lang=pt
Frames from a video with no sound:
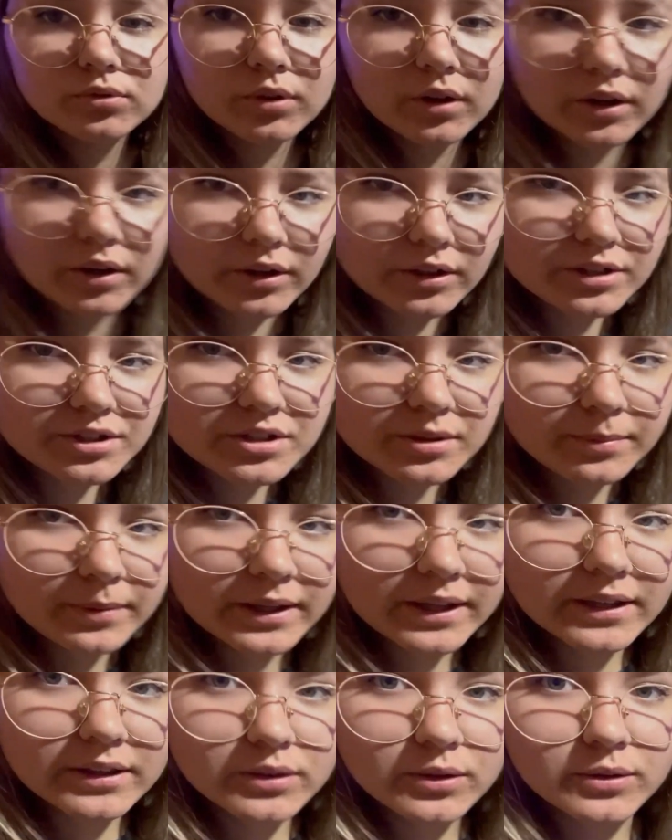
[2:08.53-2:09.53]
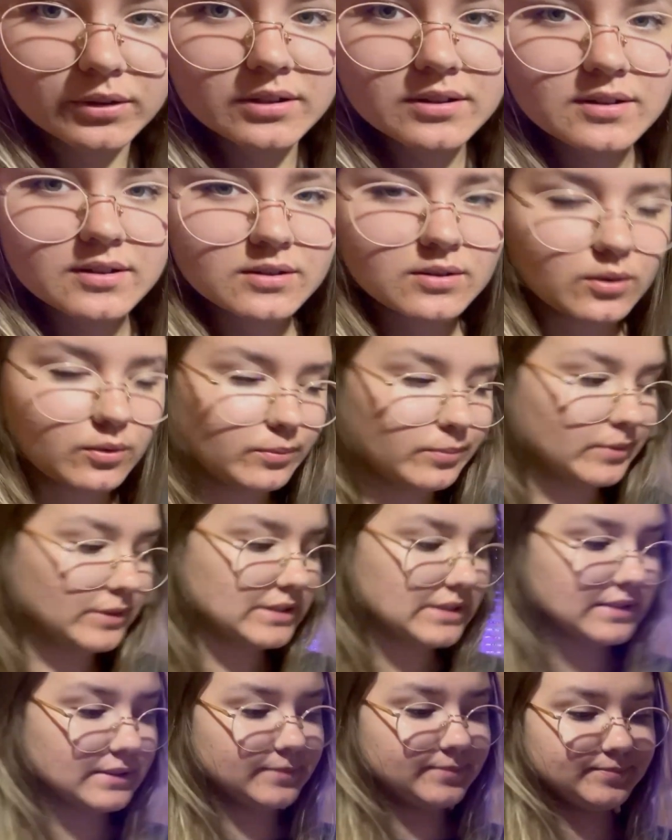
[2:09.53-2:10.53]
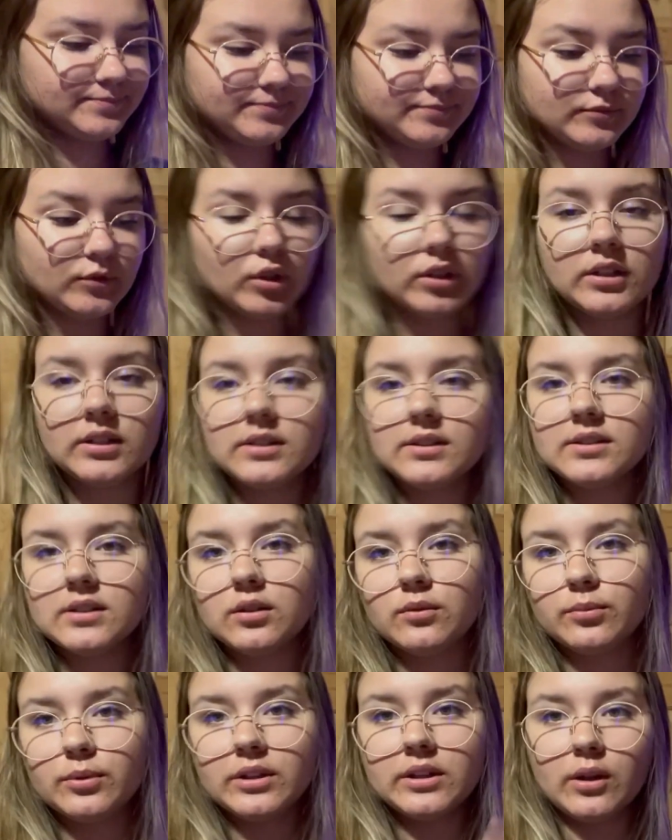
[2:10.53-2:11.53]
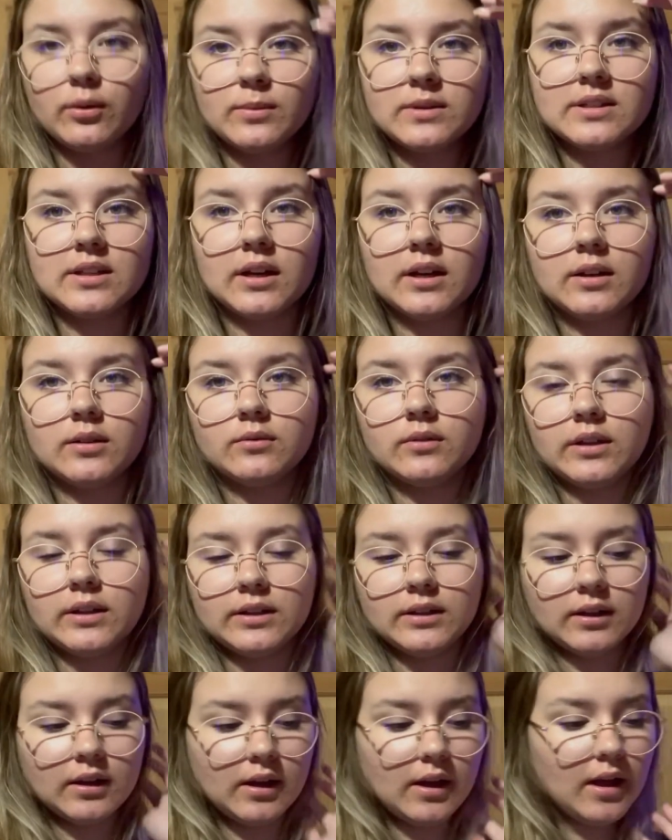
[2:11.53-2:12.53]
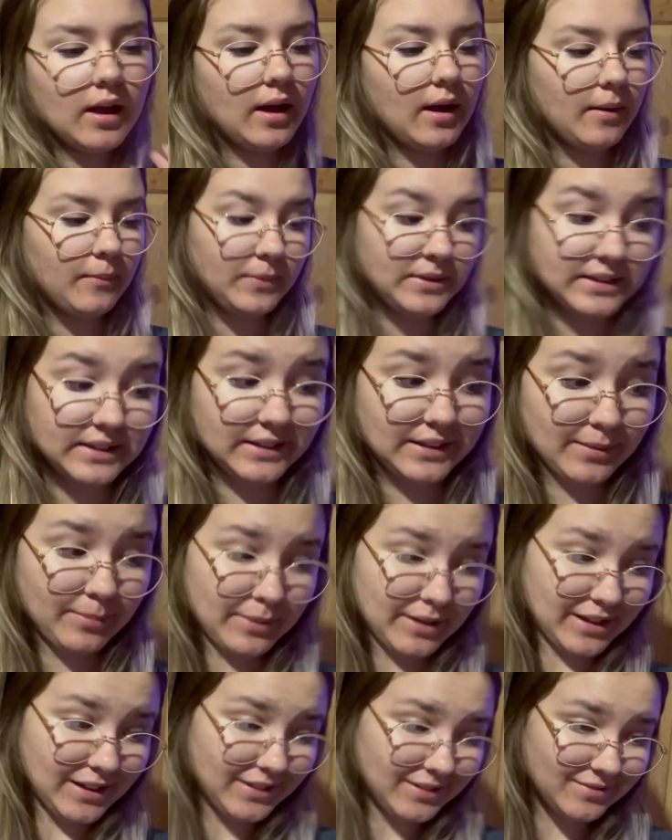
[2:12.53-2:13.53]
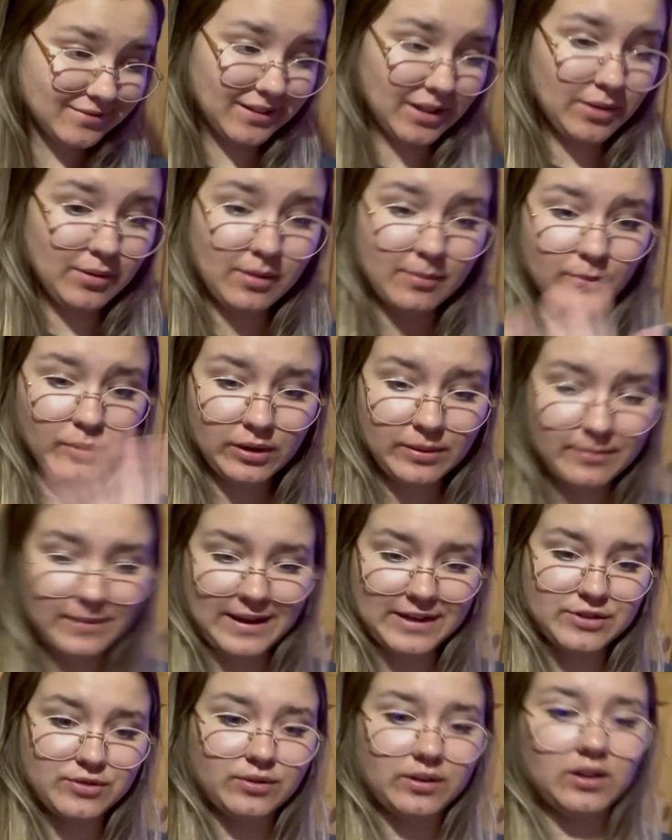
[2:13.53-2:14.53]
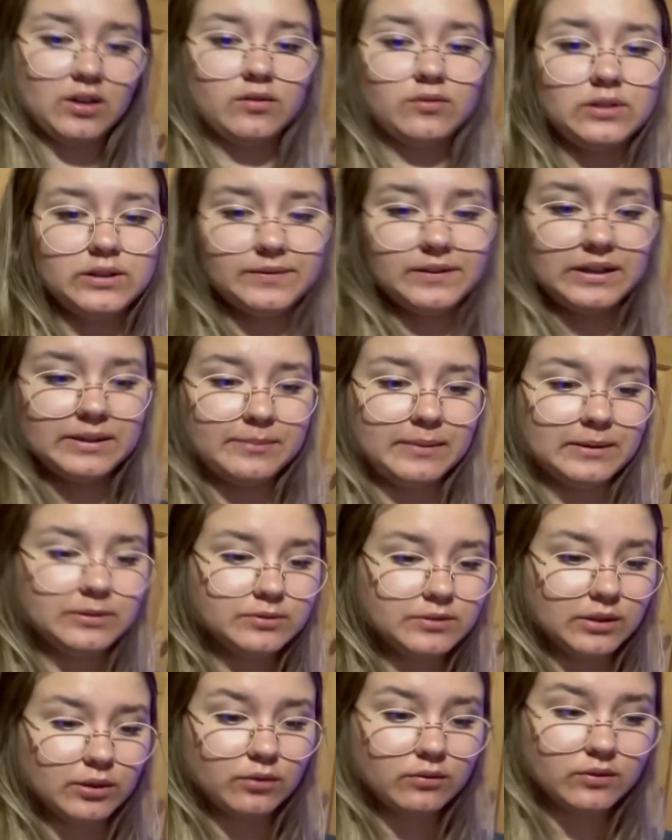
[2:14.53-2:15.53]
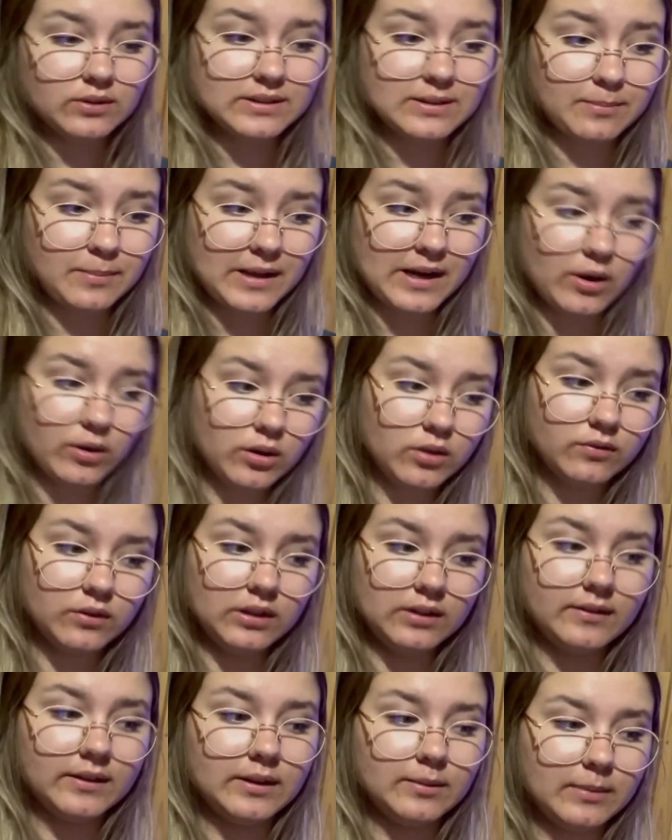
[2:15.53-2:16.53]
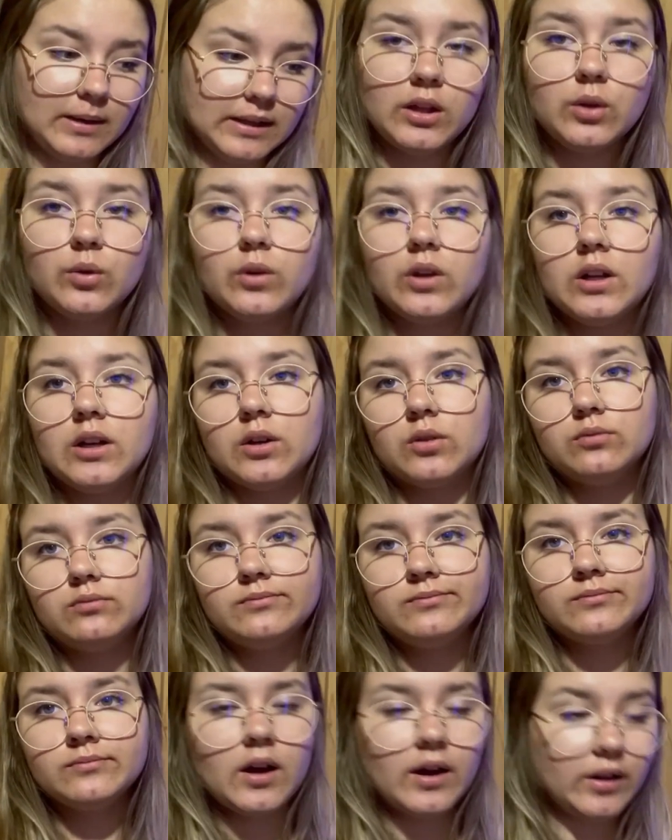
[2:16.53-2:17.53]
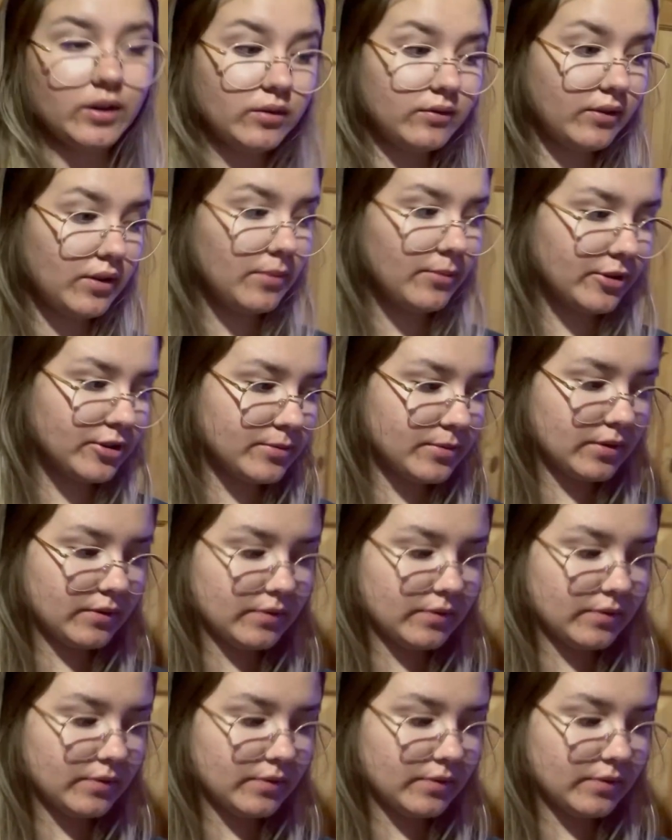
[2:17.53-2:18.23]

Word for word: agora eu já peguei todas as roupas. Todas não, porque tem uma secando ainda. Mas aqui dá pra ter uma boa média aqui que eu vou levar na mala ou não. Vou separar o que eu vou levar na mala e o que não. Aí eu venho e mostro pra